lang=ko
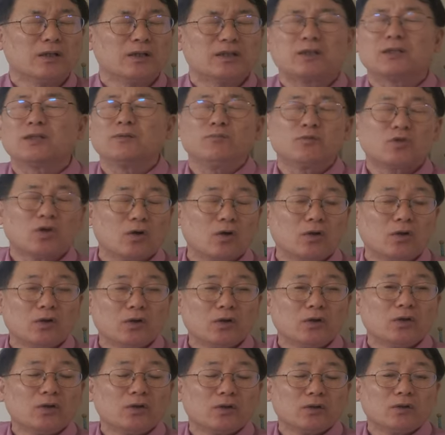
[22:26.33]
지금
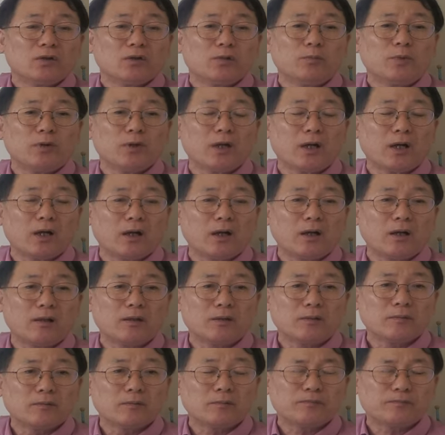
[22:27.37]
저, 저 뭐야.